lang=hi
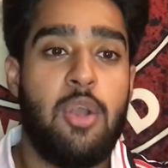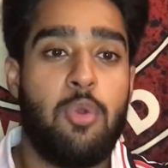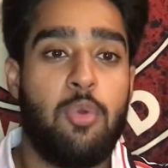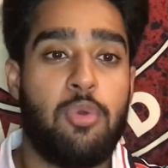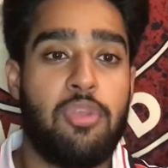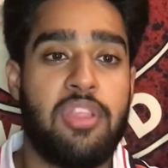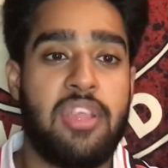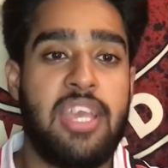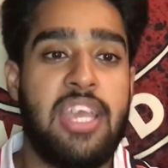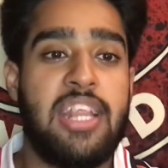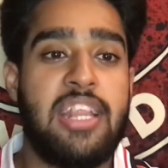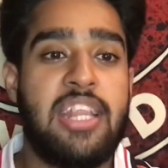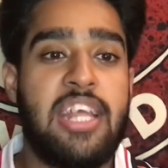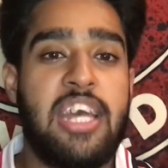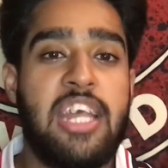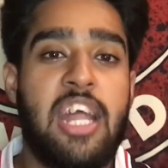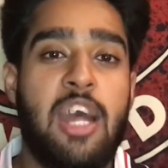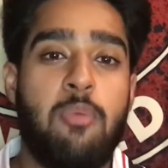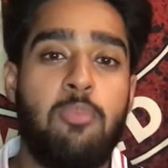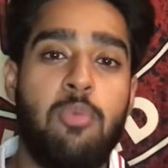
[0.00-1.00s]
उसके
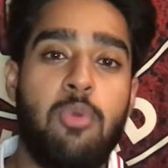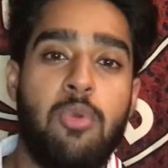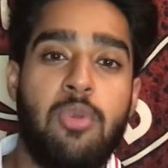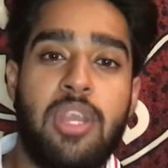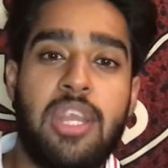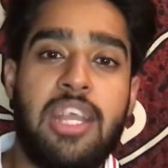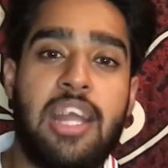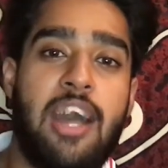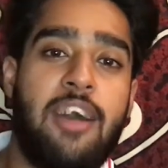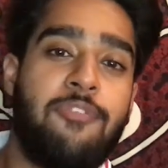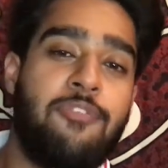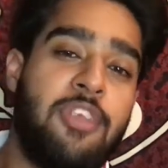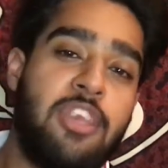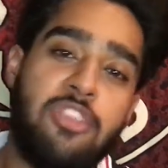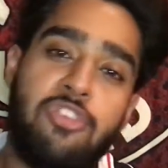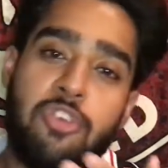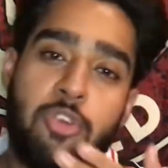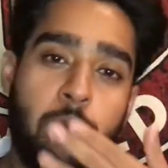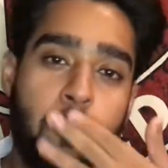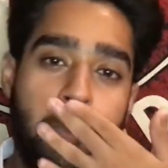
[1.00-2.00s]
अंदर हम लोगों ने काफ़ी
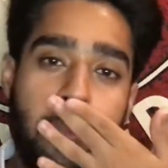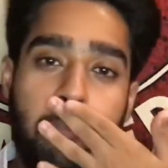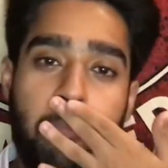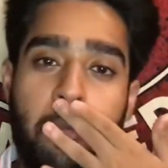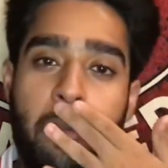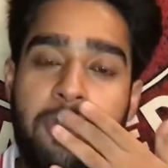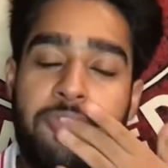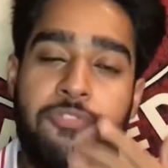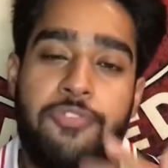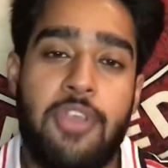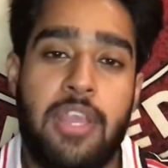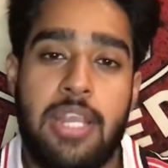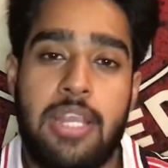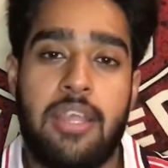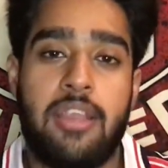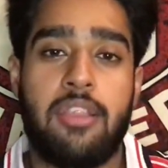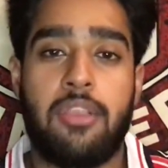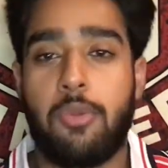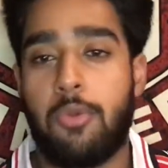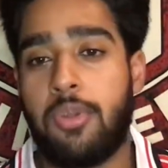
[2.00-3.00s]
जगहों पे बहुत
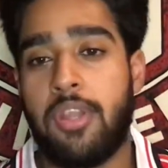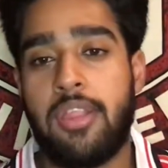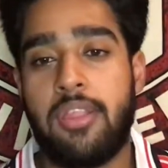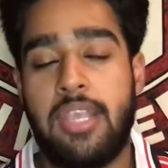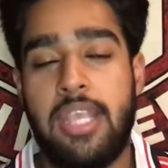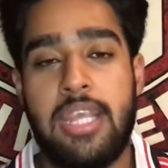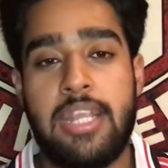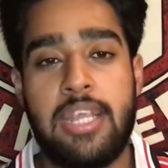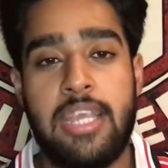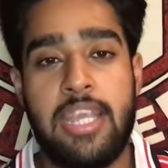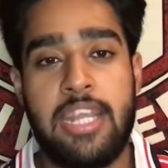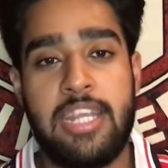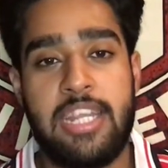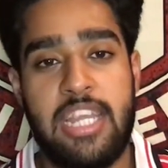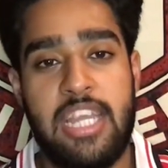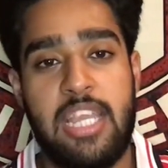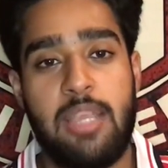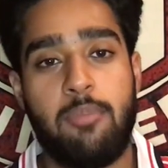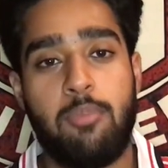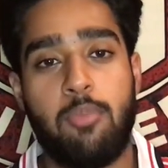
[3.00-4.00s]
फेलियर्स नोटिस किए थे कि
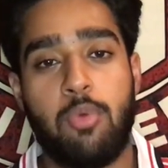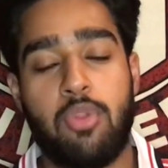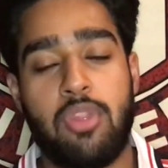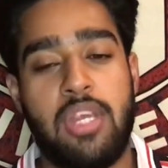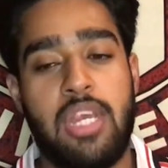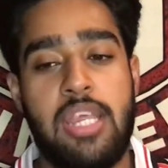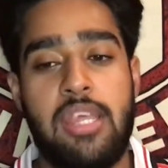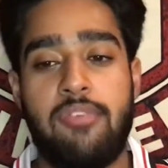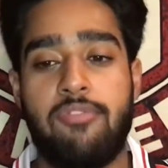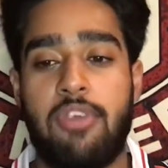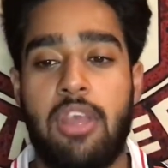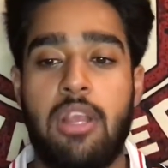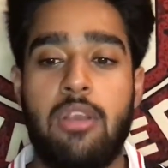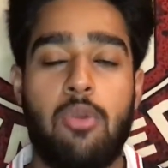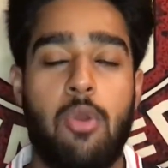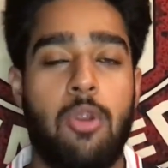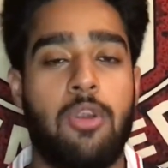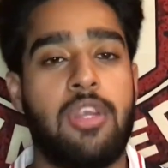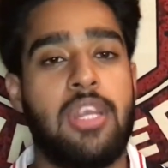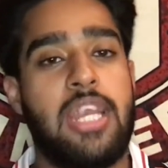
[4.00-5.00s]
टीम उतनी वेल well
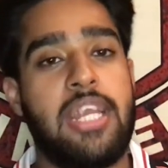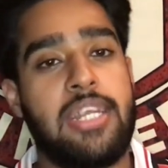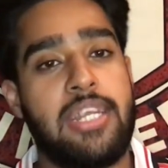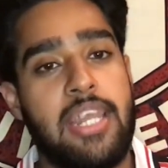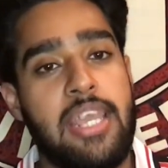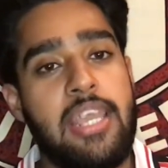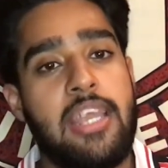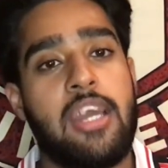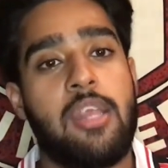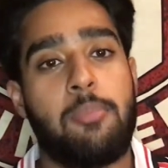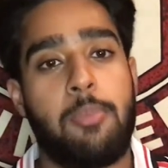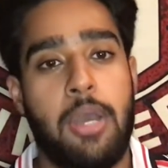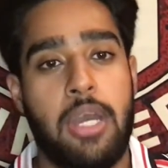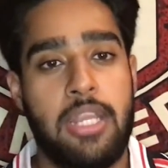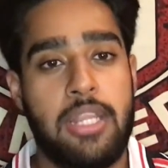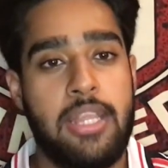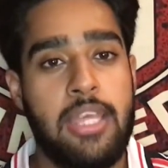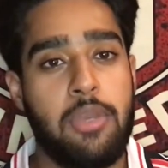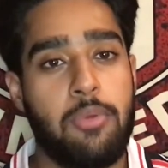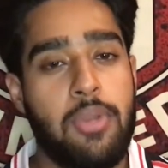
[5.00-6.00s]
कोऑर्डिनेट नहीं कर पा
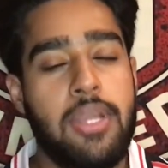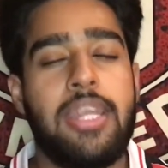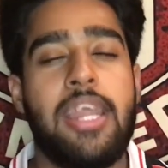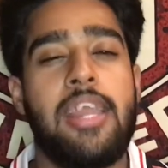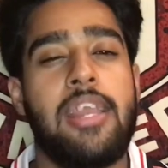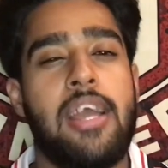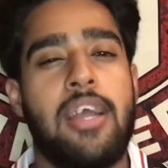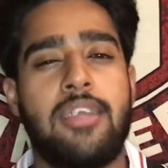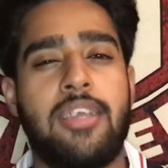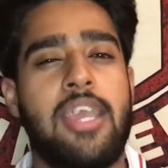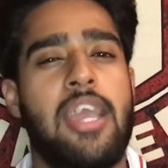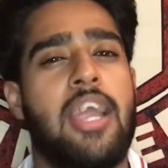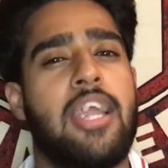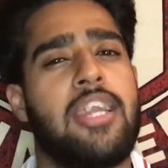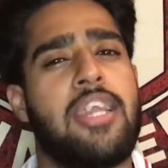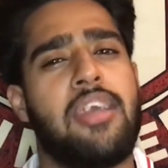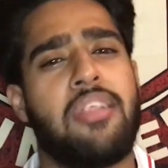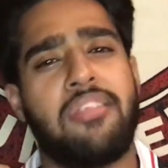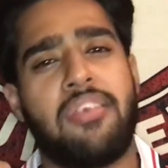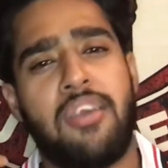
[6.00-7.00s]
रही थी क्योंकि टेन हाक के
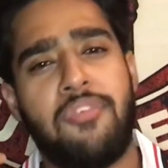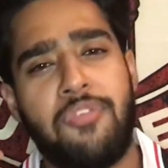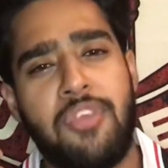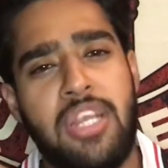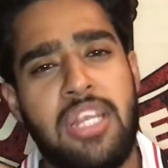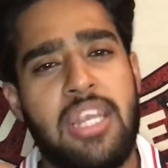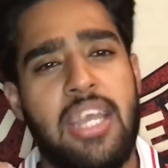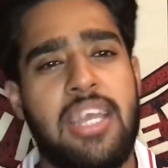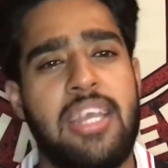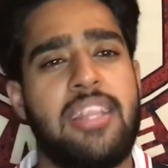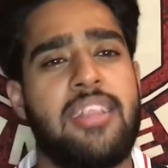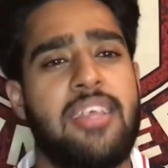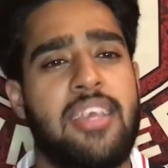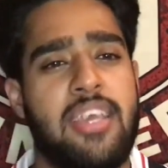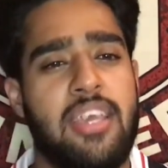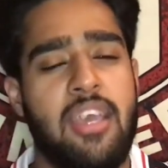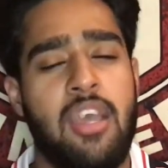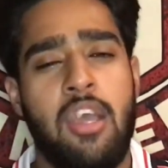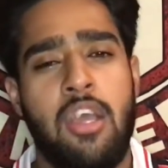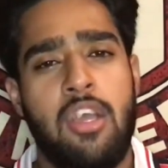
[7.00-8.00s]
आइडियाज़ काफ़ी नए
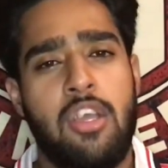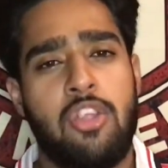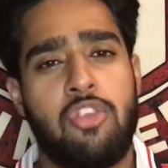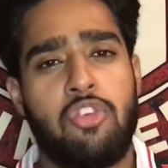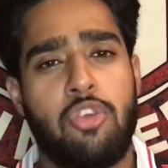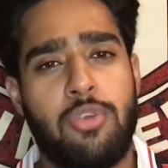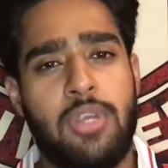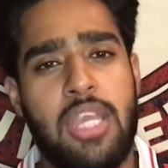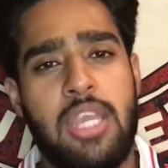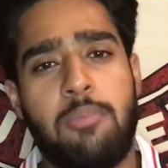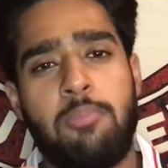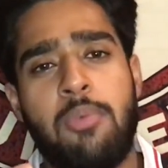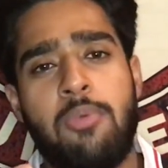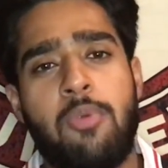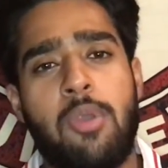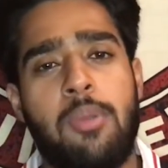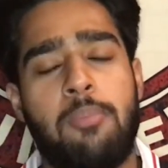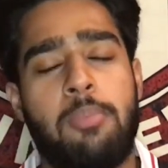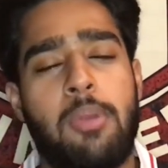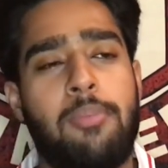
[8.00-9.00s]
थे जो टीम में
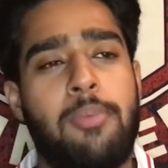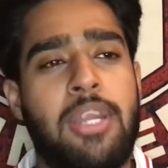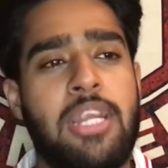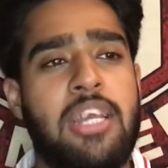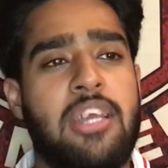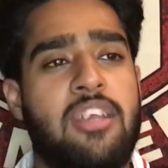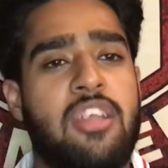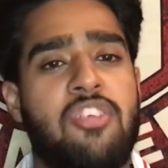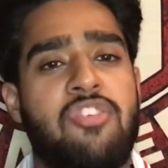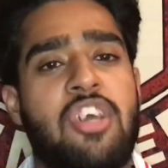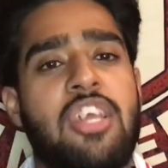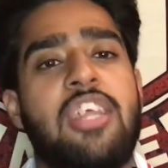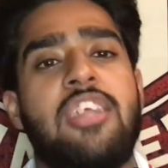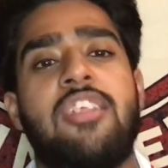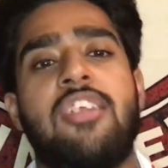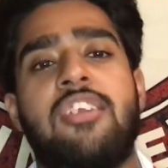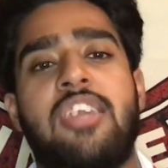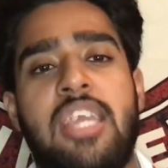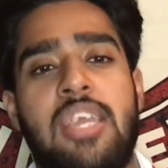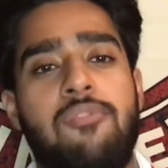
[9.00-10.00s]
वो इम्प्लीमेंट करना चाह रहा
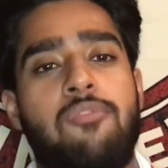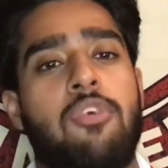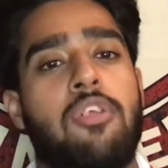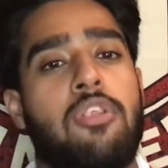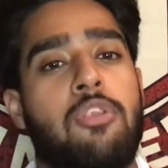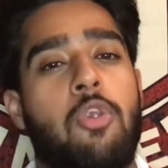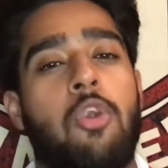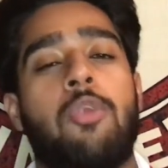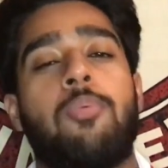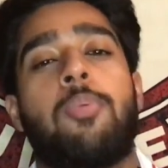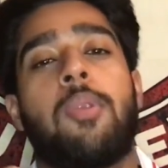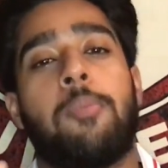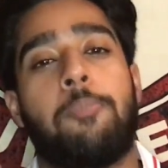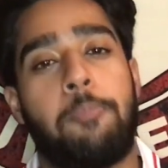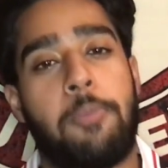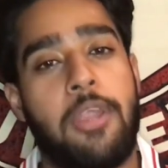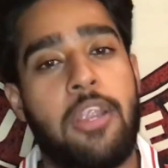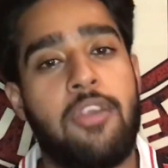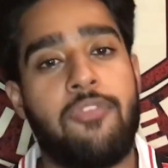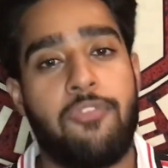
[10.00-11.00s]
थे टीम वॉज नॉट
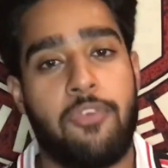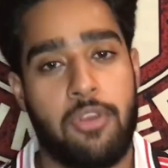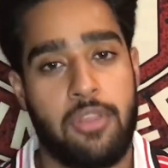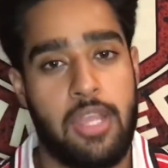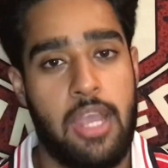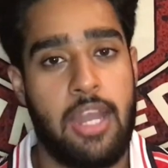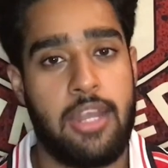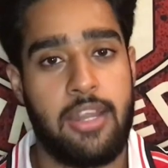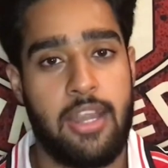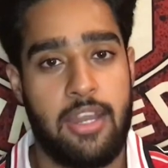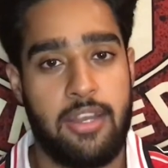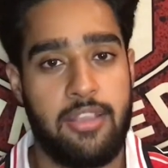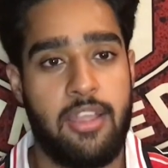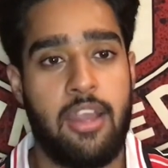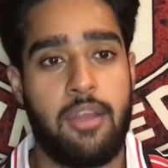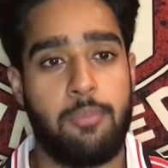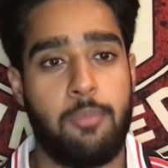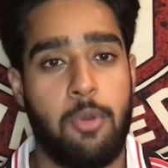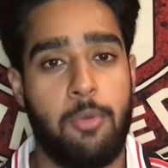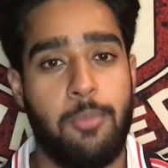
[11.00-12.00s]
प्रिपेयर फॉर दैट एट
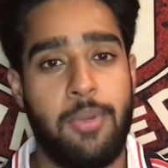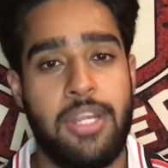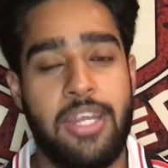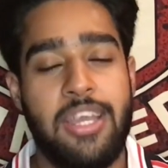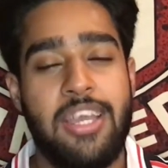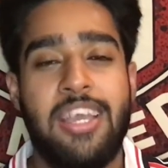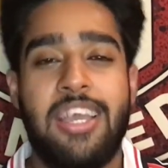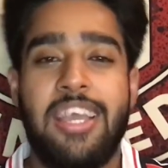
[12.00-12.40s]
दैट मोमेंट